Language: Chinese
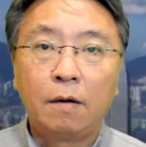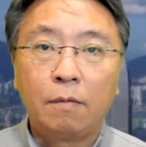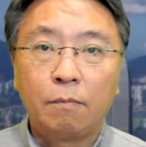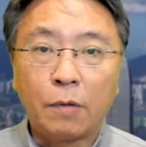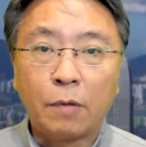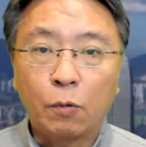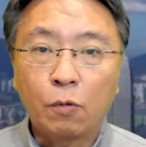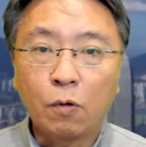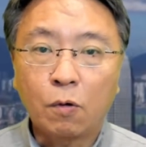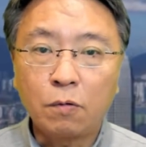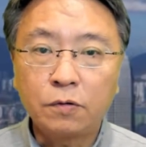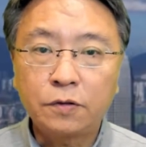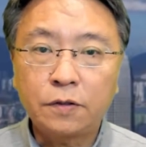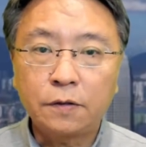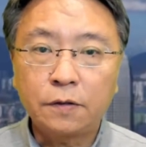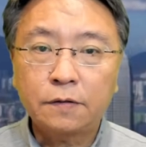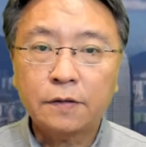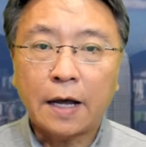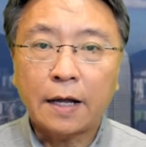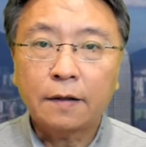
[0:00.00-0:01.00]
美国公
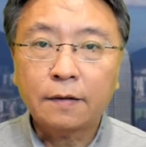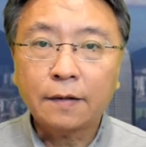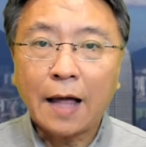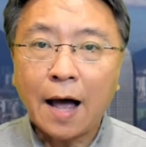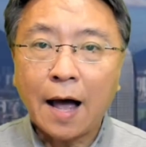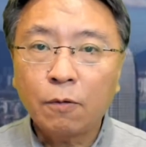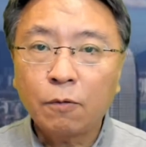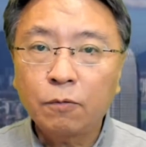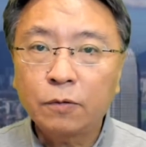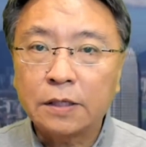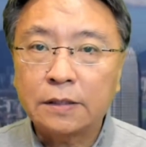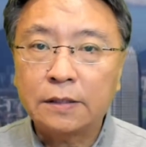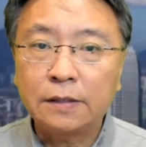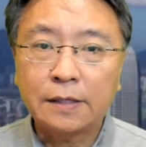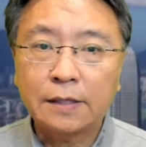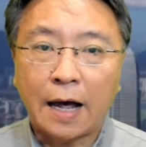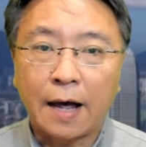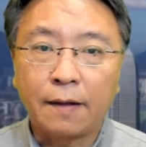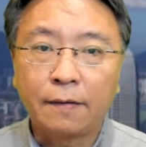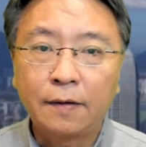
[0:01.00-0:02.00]
司在大陆的资
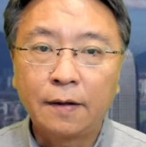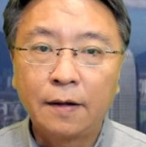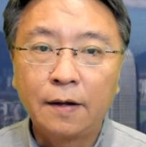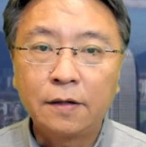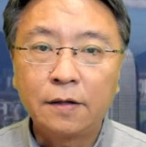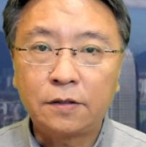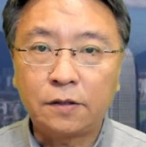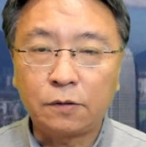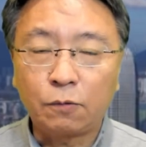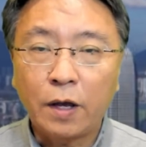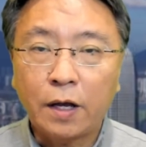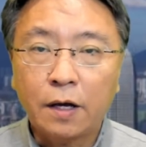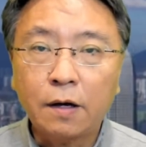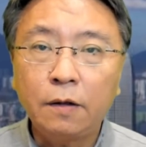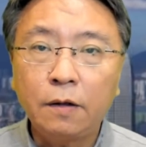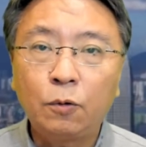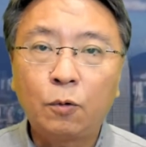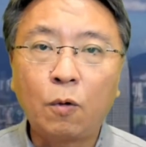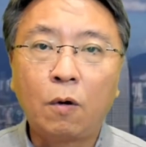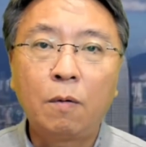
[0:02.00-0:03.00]
产只会
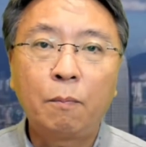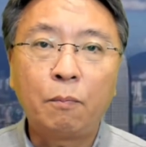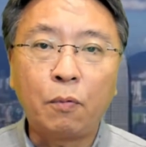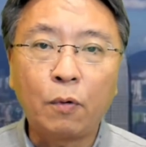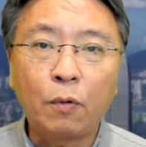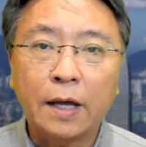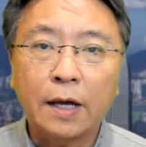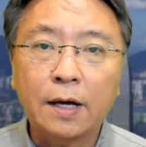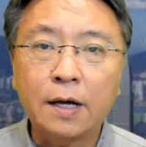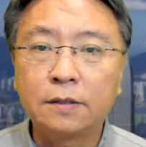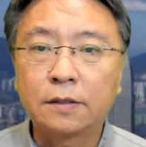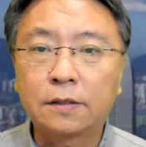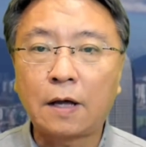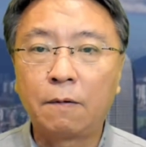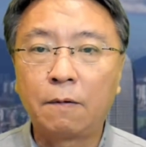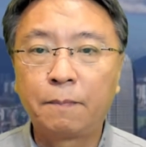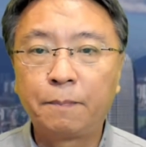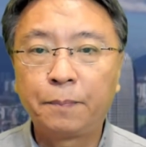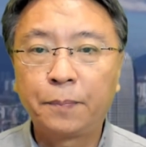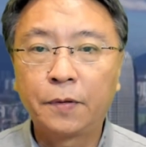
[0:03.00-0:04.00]
更多，不会更
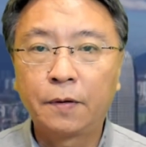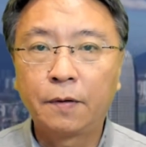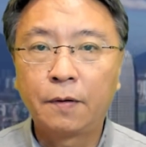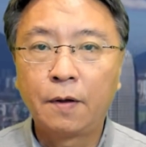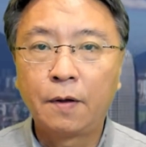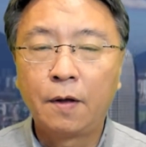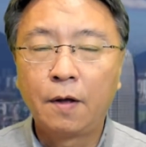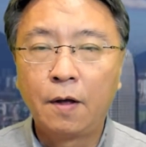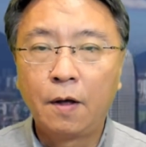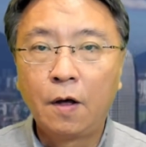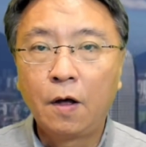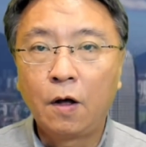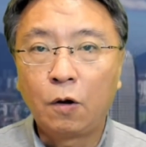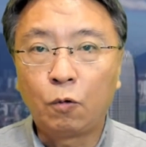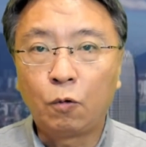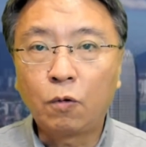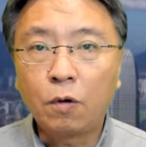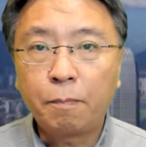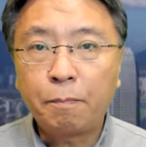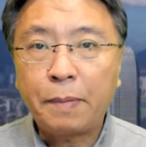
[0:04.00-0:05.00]
少。
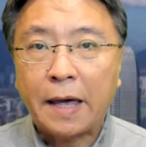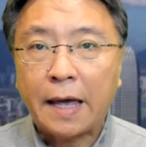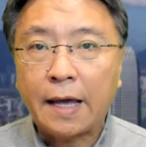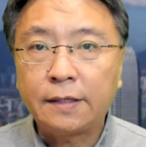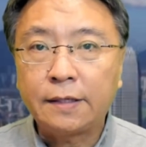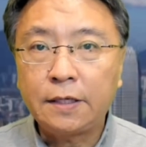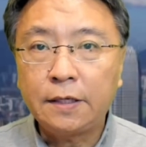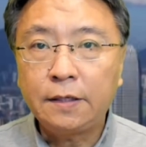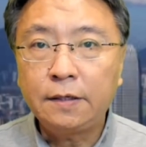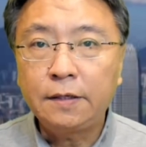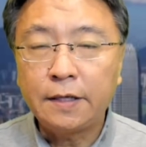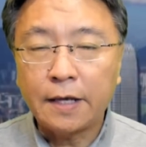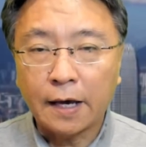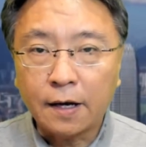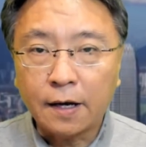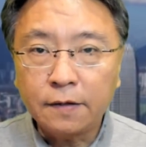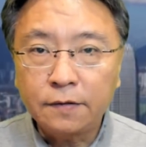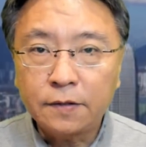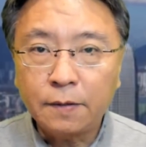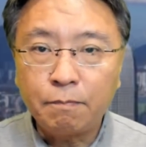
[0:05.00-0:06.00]
如果北京也
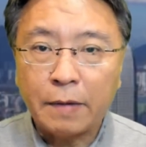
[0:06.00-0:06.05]
跟着